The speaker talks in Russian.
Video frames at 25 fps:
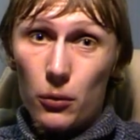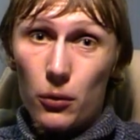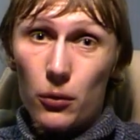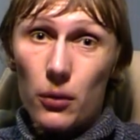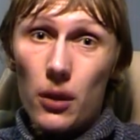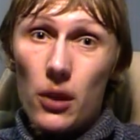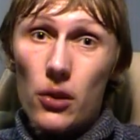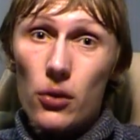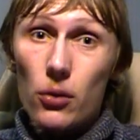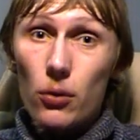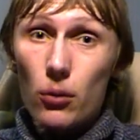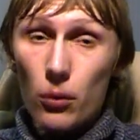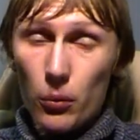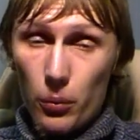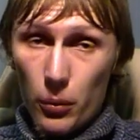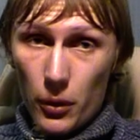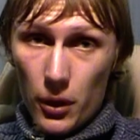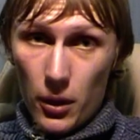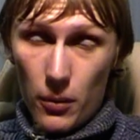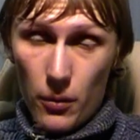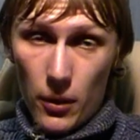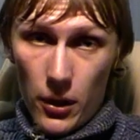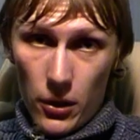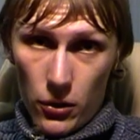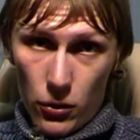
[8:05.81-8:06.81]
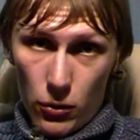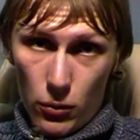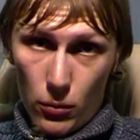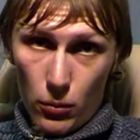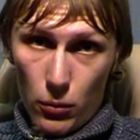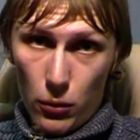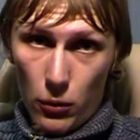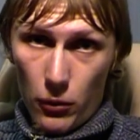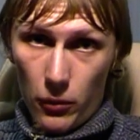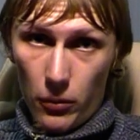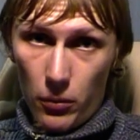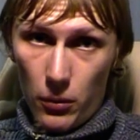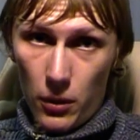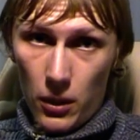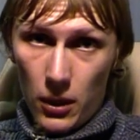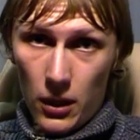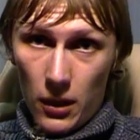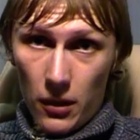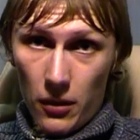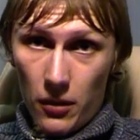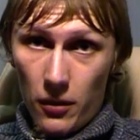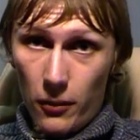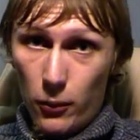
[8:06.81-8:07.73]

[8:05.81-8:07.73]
Но даже он понимает, что бокс меняется.